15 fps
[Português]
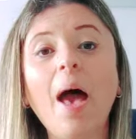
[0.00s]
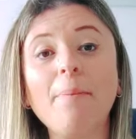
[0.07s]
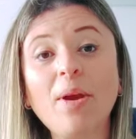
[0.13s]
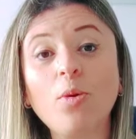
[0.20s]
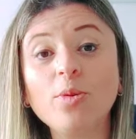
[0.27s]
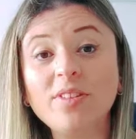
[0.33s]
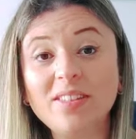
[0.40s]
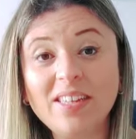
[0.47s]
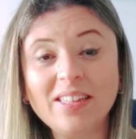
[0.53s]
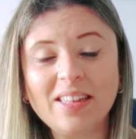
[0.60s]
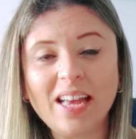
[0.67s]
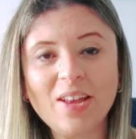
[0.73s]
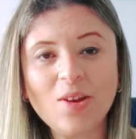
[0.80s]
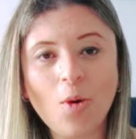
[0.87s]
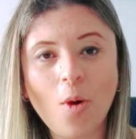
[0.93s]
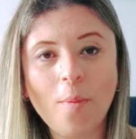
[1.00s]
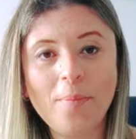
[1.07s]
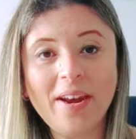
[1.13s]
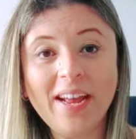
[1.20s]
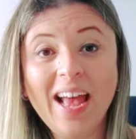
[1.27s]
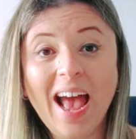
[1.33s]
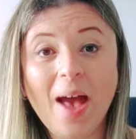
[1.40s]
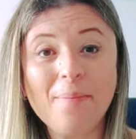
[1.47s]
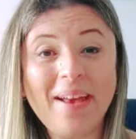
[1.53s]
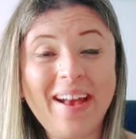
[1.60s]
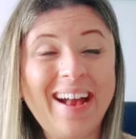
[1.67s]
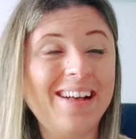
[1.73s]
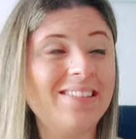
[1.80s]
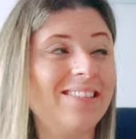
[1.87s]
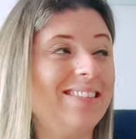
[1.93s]
minha cozinha tá em obra, a minha
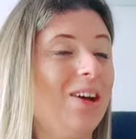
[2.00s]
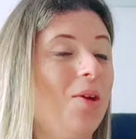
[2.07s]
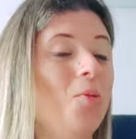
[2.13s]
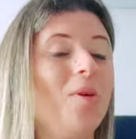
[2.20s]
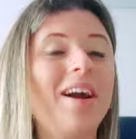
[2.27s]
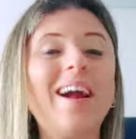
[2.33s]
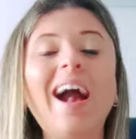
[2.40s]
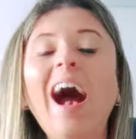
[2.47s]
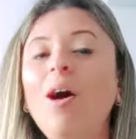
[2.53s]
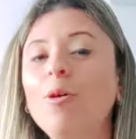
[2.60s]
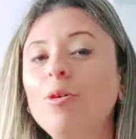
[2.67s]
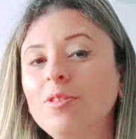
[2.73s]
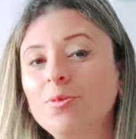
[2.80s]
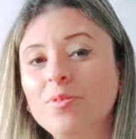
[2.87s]
casa tá um caos,